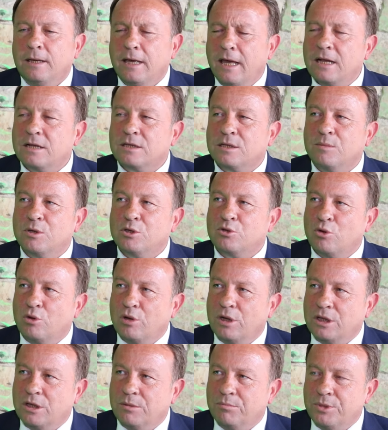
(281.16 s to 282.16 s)
her zaman
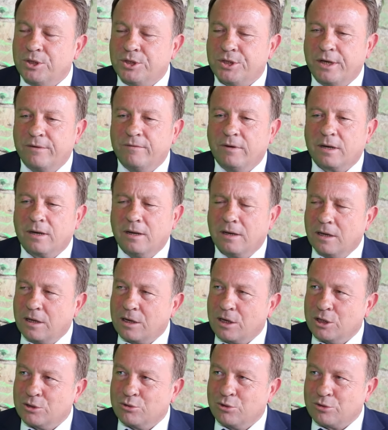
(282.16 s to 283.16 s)
söylediğim bir şey var. Allah
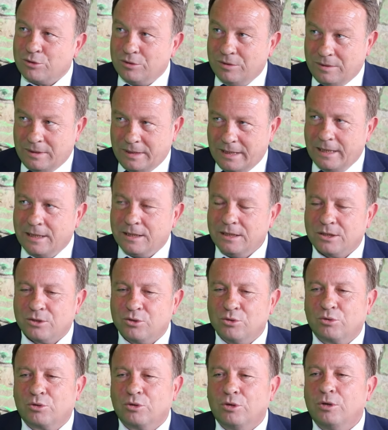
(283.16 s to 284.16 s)
razı olsun deriz.
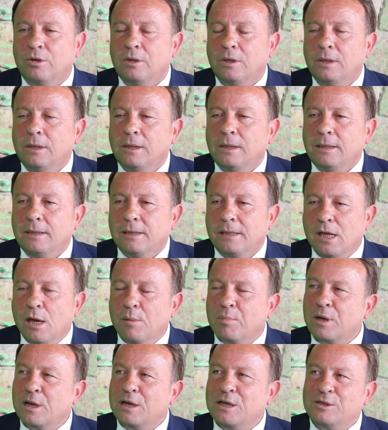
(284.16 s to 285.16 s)
Çünkü
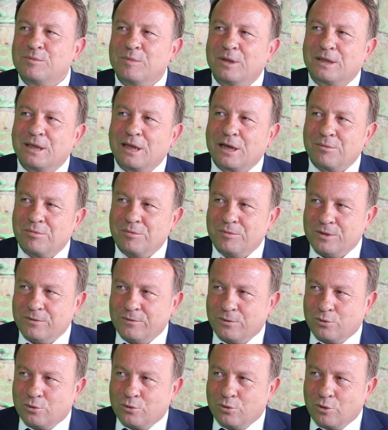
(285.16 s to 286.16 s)
yapılan hizmetler hepimizin
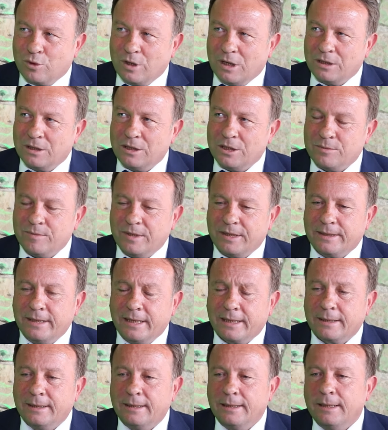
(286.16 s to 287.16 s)
kullandığı
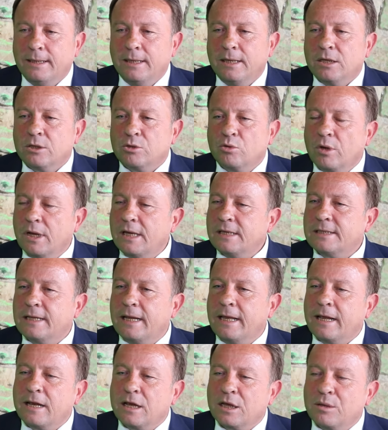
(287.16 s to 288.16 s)
hizmetler.
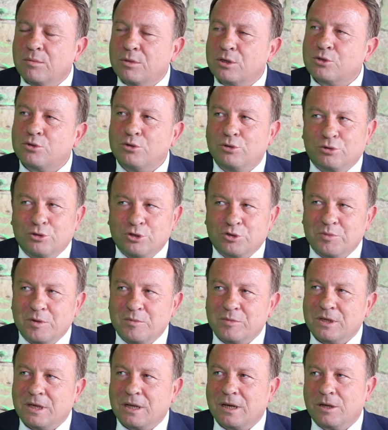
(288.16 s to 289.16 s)
Dolayısıyla herhangi bir
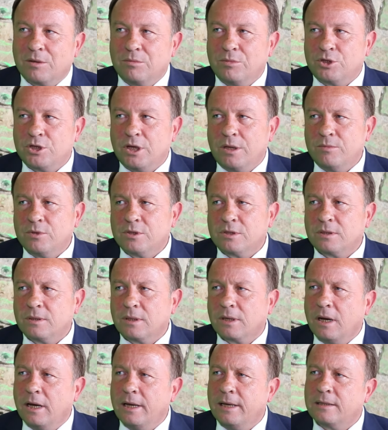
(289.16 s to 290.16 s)
sürtüşmemiz, herhangi bir şey.
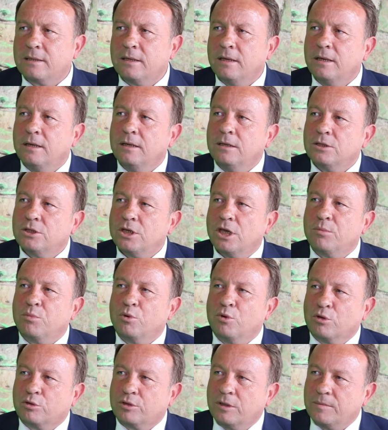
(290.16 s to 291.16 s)
gayet şey bir
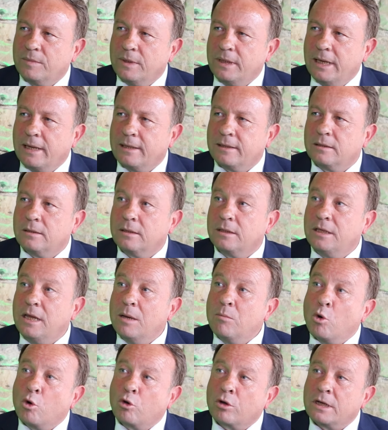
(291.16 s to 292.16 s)
ortamda yani
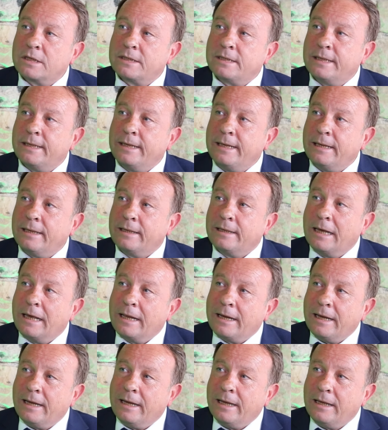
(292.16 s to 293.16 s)
demokrasinin
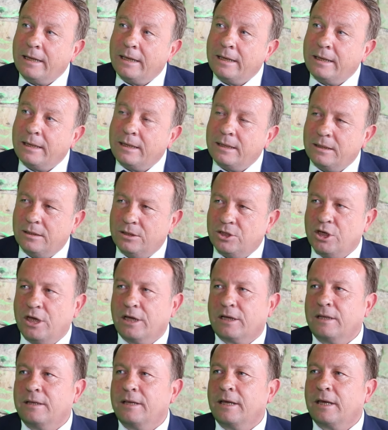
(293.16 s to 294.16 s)
gereği
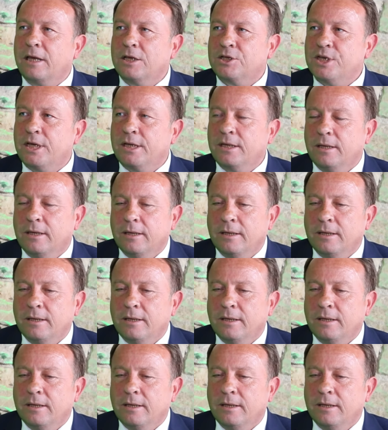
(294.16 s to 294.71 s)
şeklinde geçen